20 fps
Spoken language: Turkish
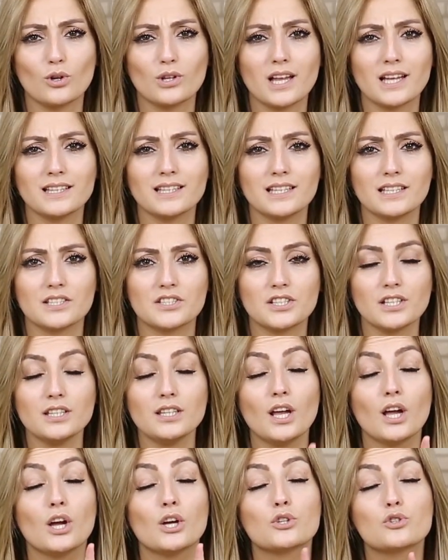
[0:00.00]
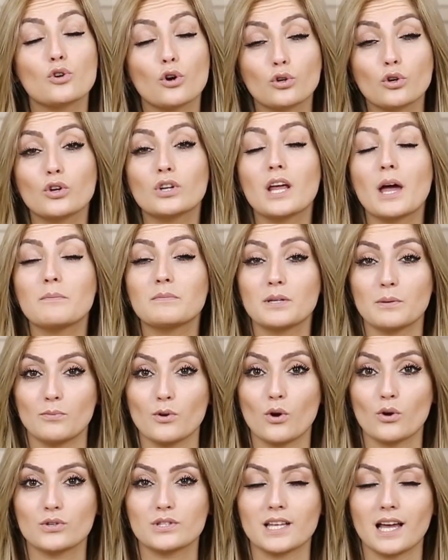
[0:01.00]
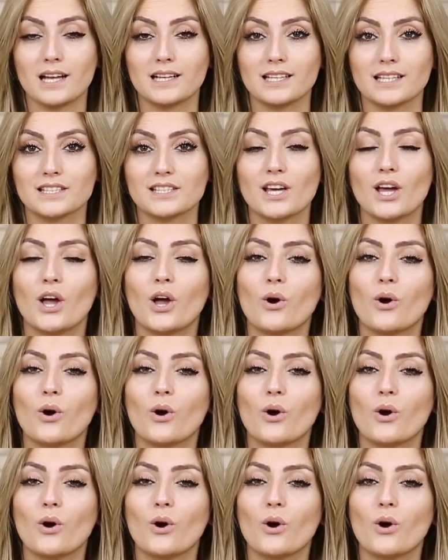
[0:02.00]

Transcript: olanlar için çok önemli bir özellik.